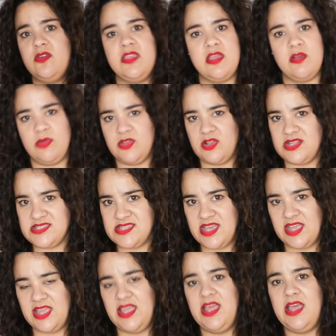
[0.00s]
y ya cuando la
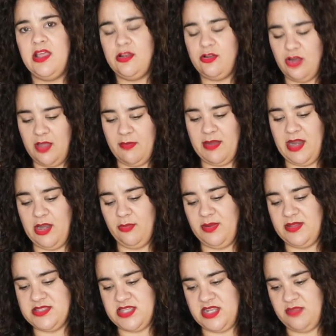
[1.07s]
saque lo lavaré y lo
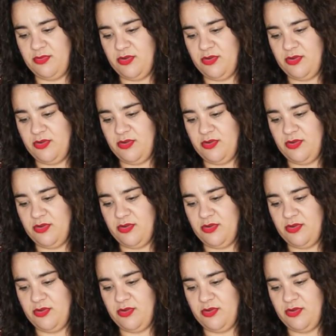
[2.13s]
plancharé,